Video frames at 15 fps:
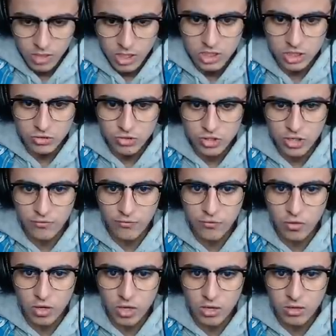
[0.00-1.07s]
Ok je l'ai touché une
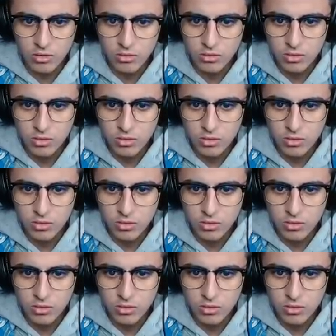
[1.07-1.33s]
fois.